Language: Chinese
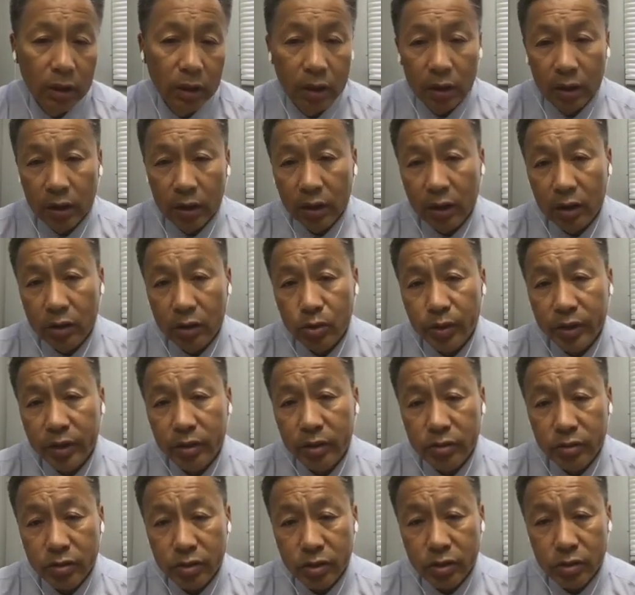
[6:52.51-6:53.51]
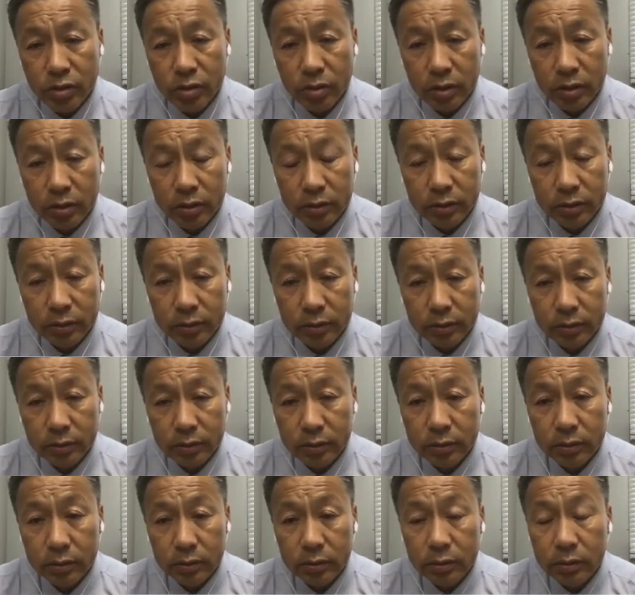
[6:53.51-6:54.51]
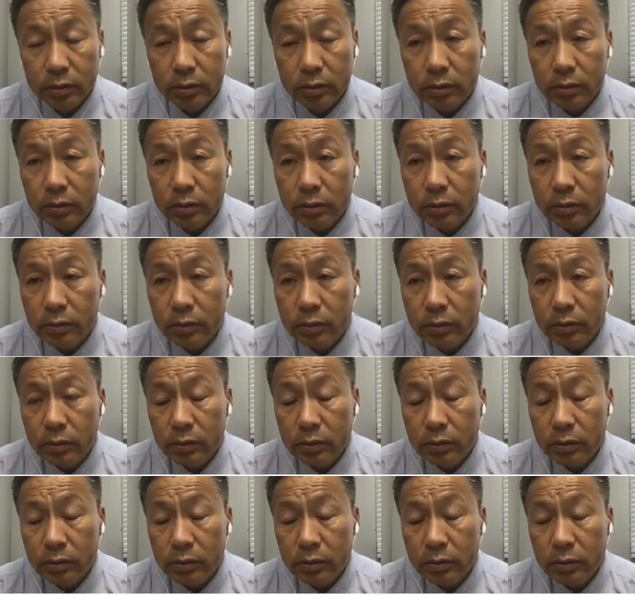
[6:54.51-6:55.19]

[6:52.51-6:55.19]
哎哎，最后就是说，张教授，我要打断一下。